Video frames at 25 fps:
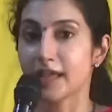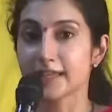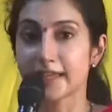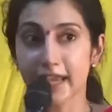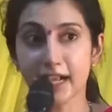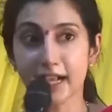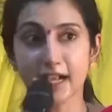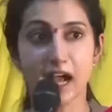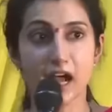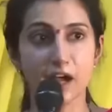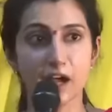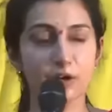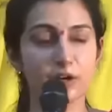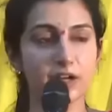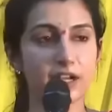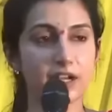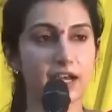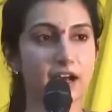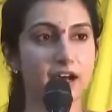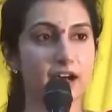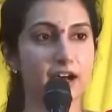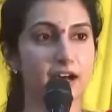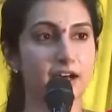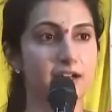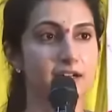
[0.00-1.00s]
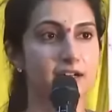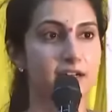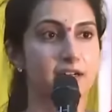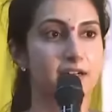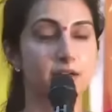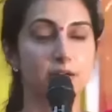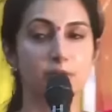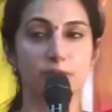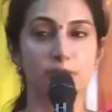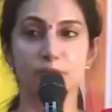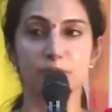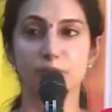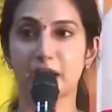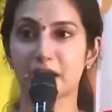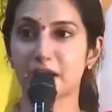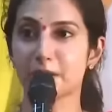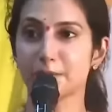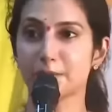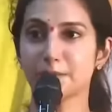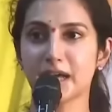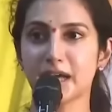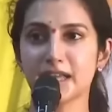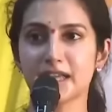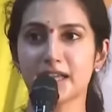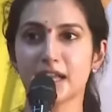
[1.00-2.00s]
అదే కాకుండా మన
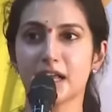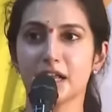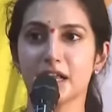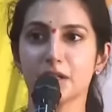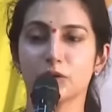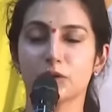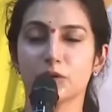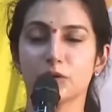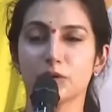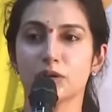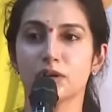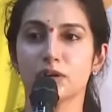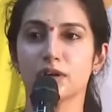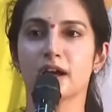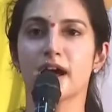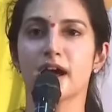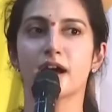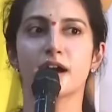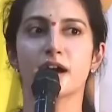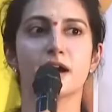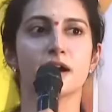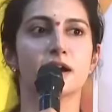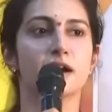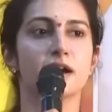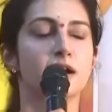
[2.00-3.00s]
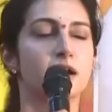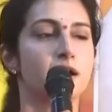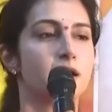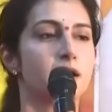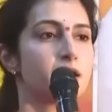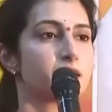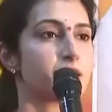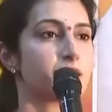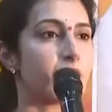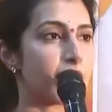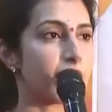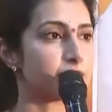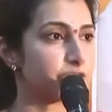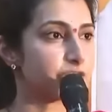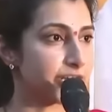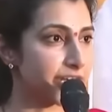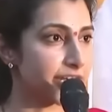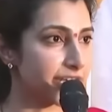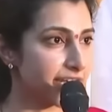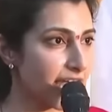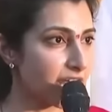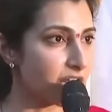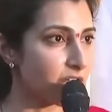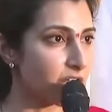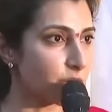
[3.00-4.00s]
మహిళలు
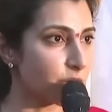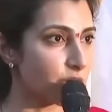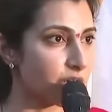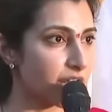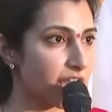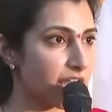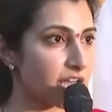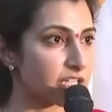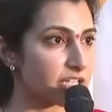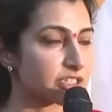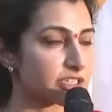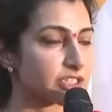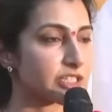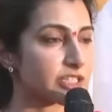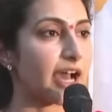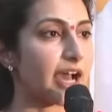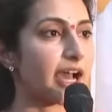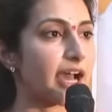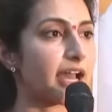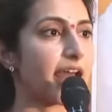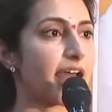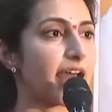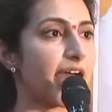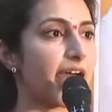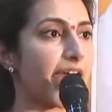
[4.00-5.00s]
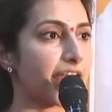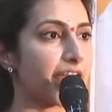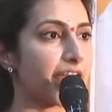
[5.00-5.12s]
రాజకీయాల్లో కూడా చాలా